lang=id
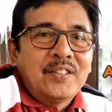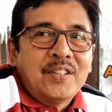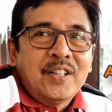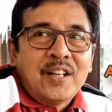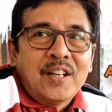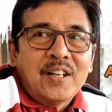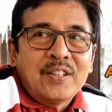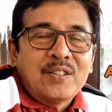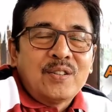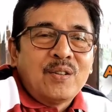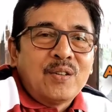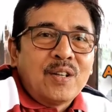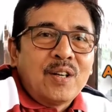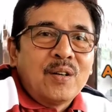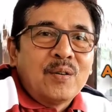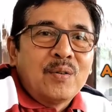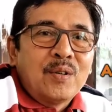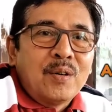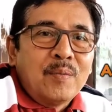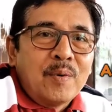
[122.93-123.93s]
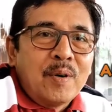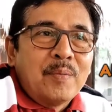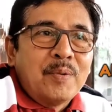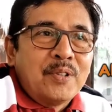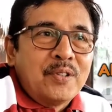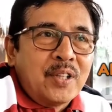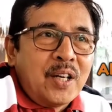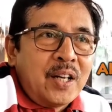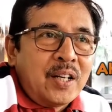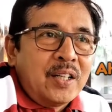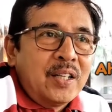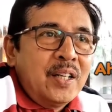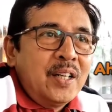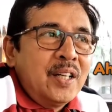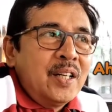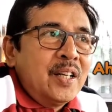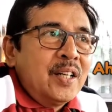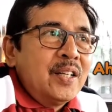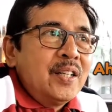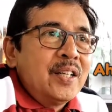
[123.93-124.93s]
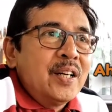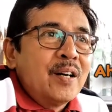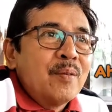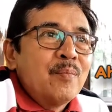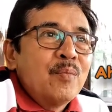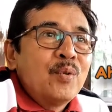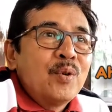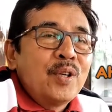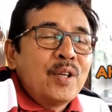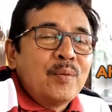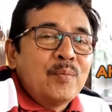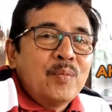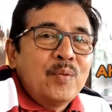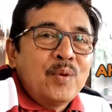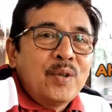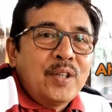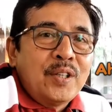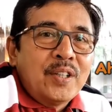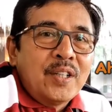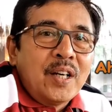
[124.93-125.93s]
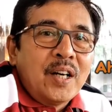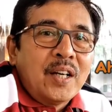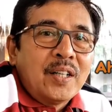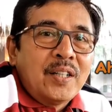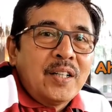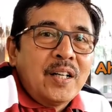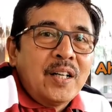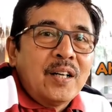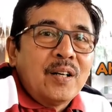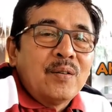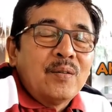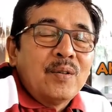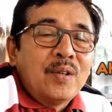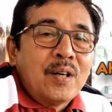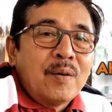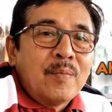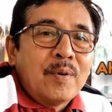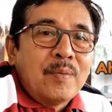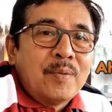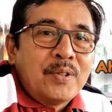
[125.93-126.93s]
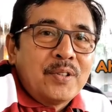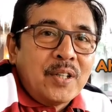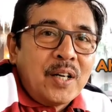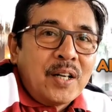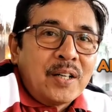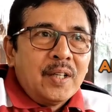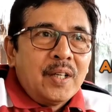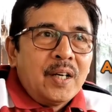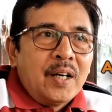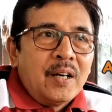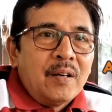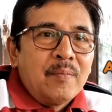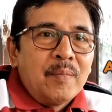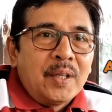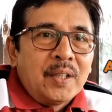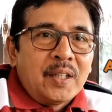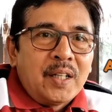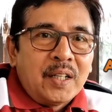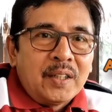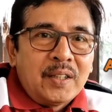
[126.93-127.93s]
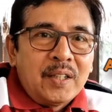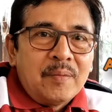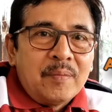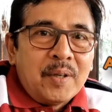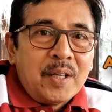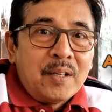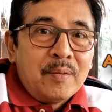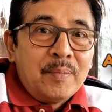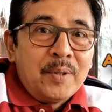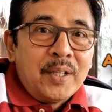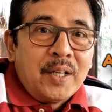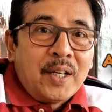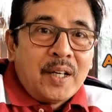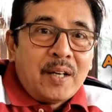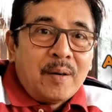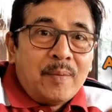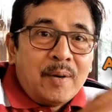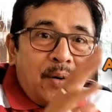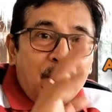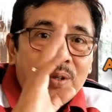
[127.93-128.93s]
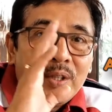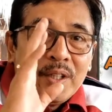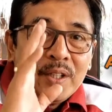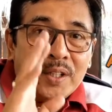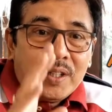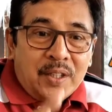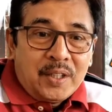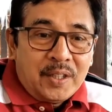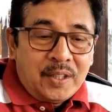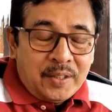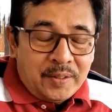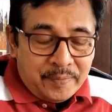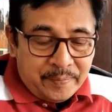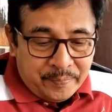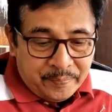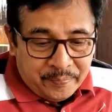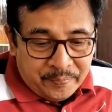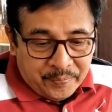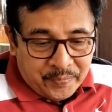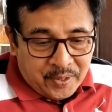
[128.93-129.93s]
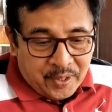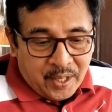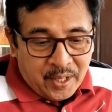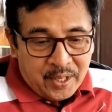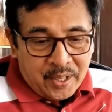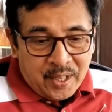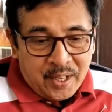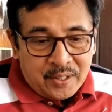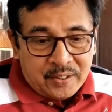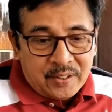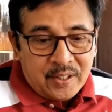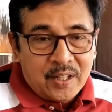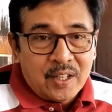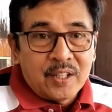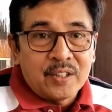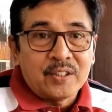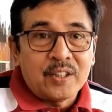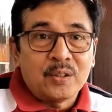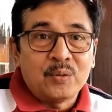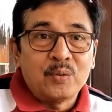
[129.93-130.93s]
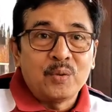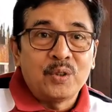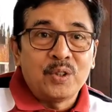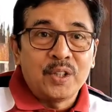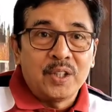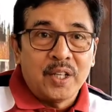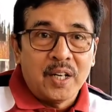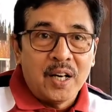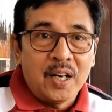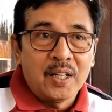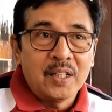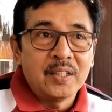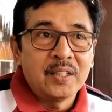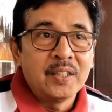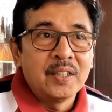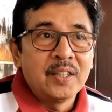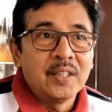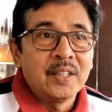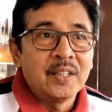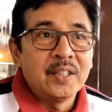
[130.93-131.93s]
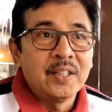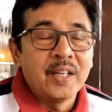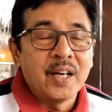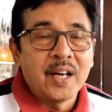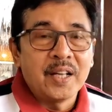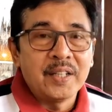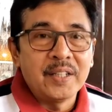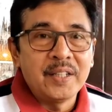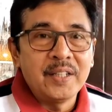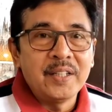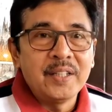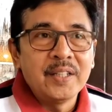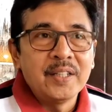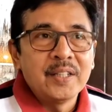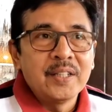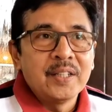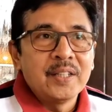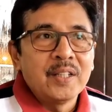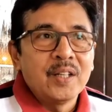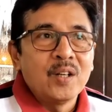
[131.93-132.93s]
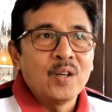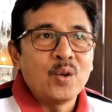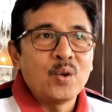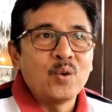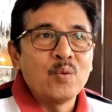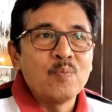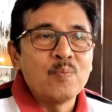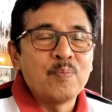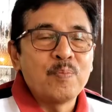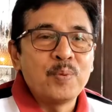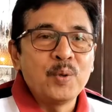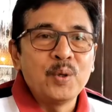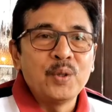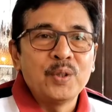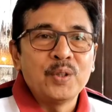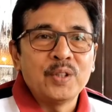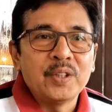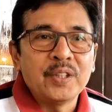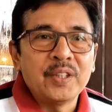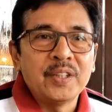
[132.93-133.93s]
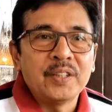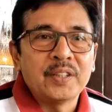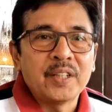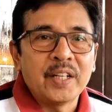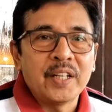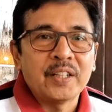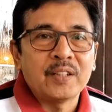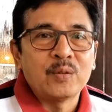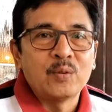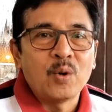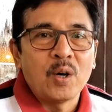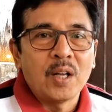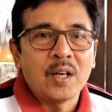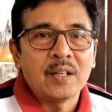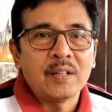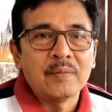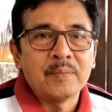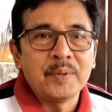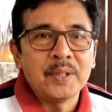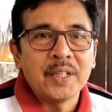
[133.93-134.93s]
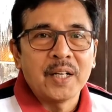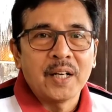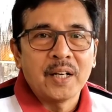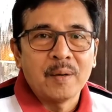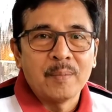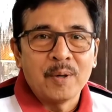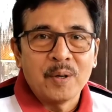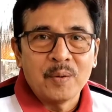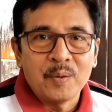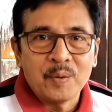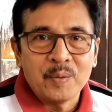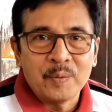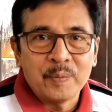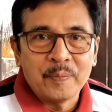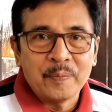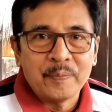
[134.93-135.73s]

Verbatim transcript: sejarah seorang ulama besar yang murid-muridnya adalah ulama besar Ahmad Khatib Al-Minangkabawi ini adalah salah satu tiang dari rumpun intelektual Minangkabau